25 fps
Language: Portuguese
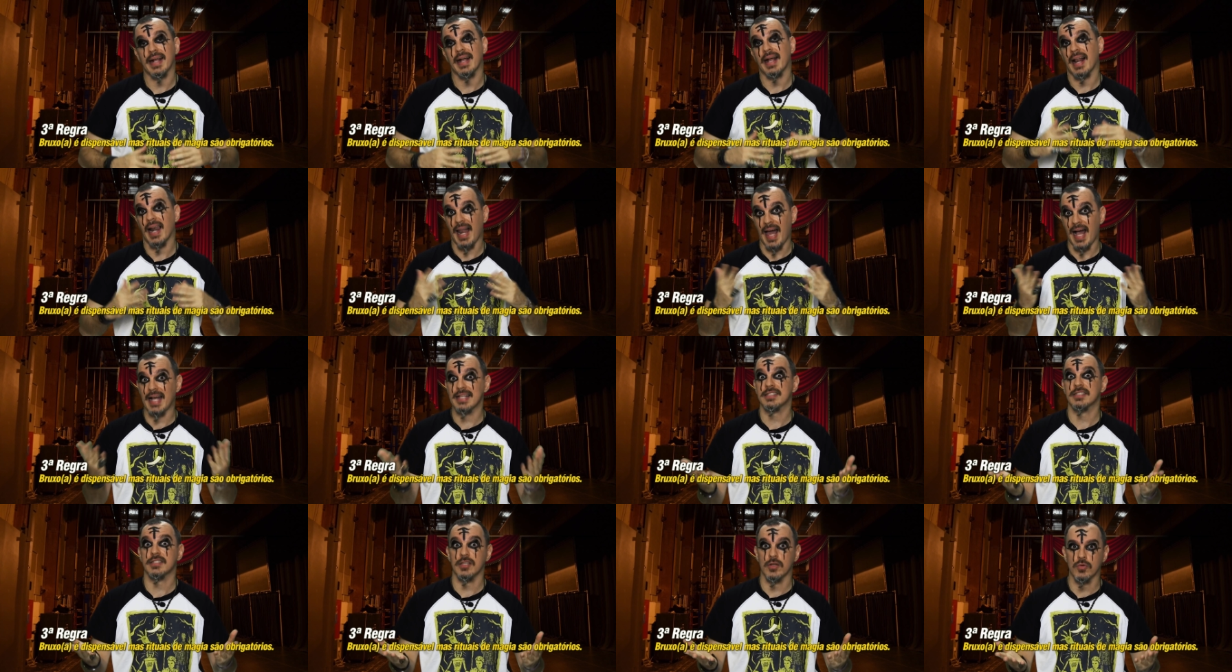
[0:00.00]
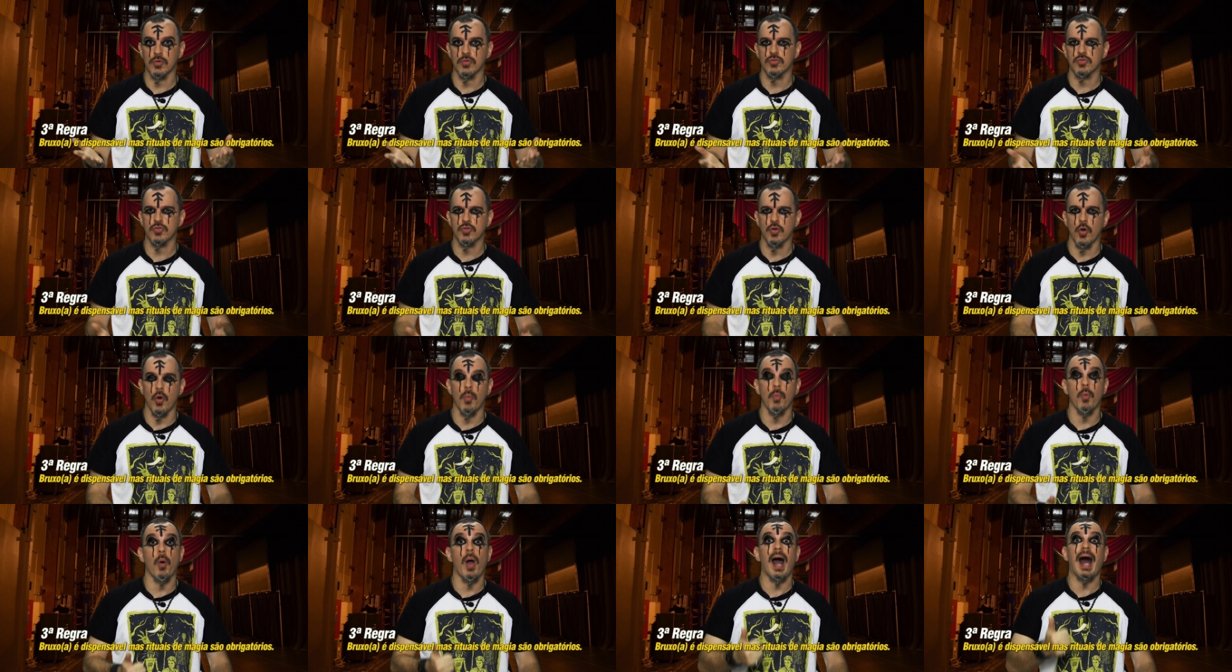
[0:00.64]
clássicos
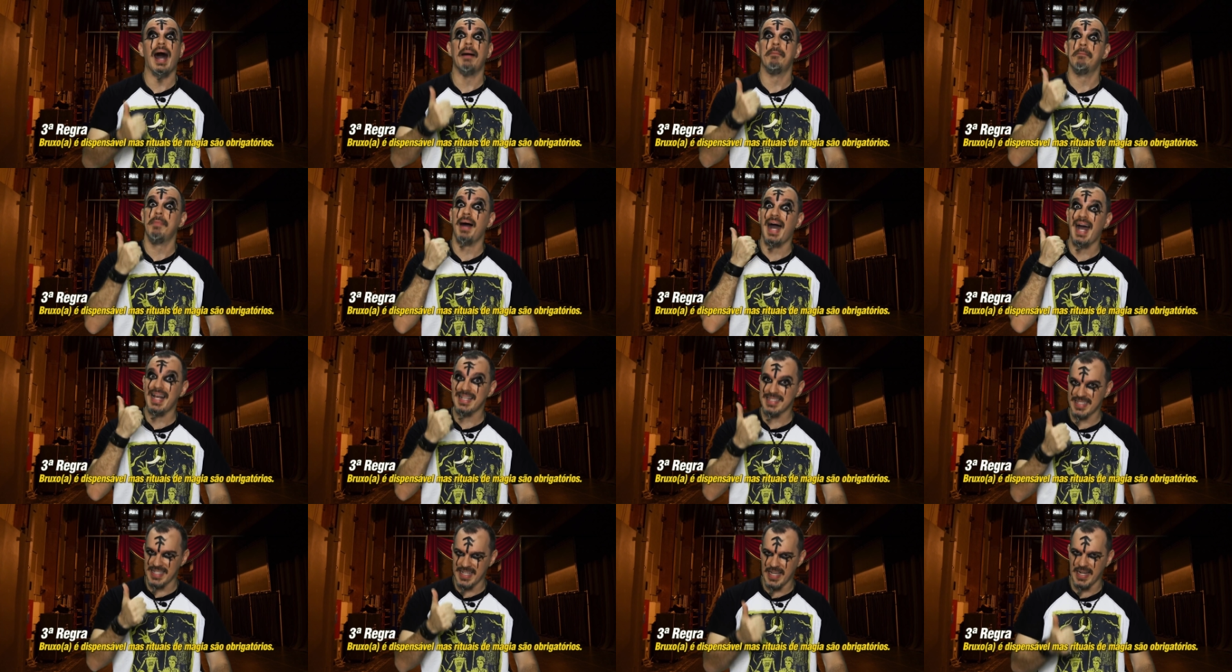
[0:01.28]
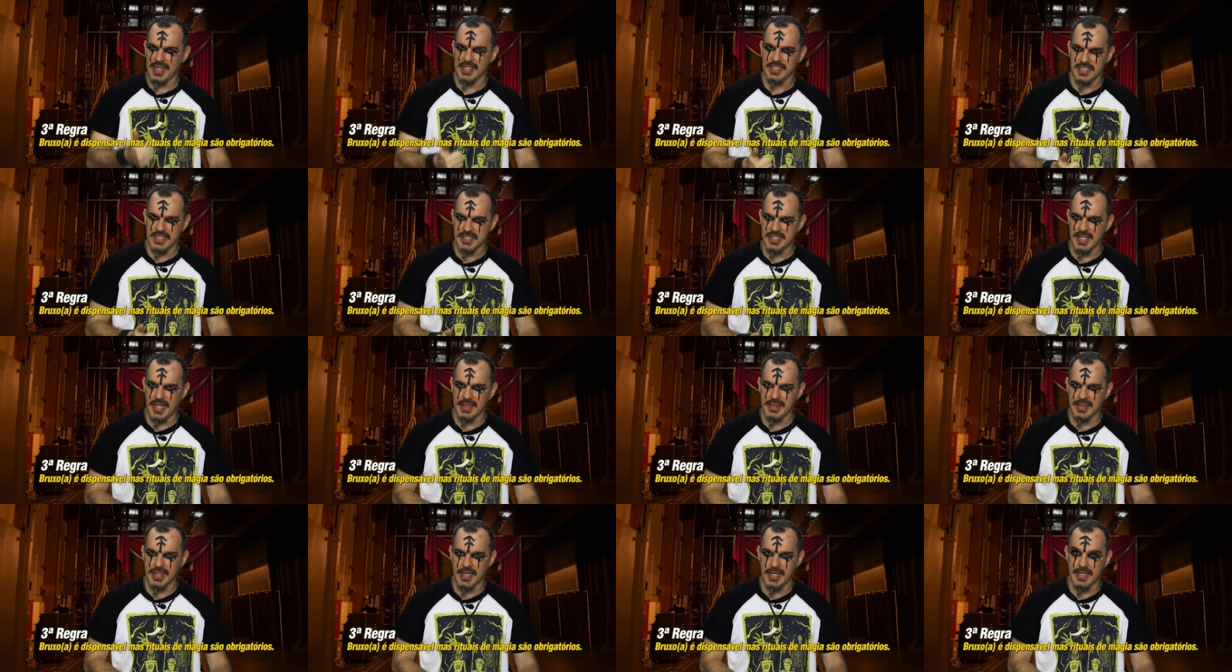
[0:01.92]
como A Máscara de
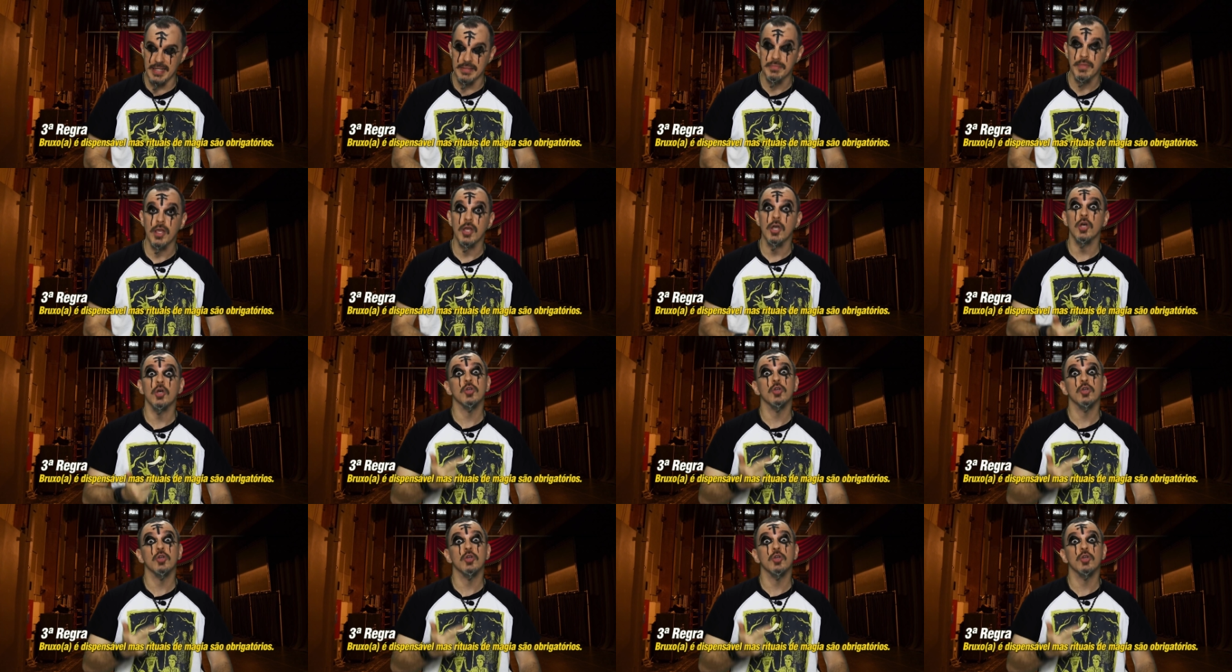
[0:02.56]
Satã,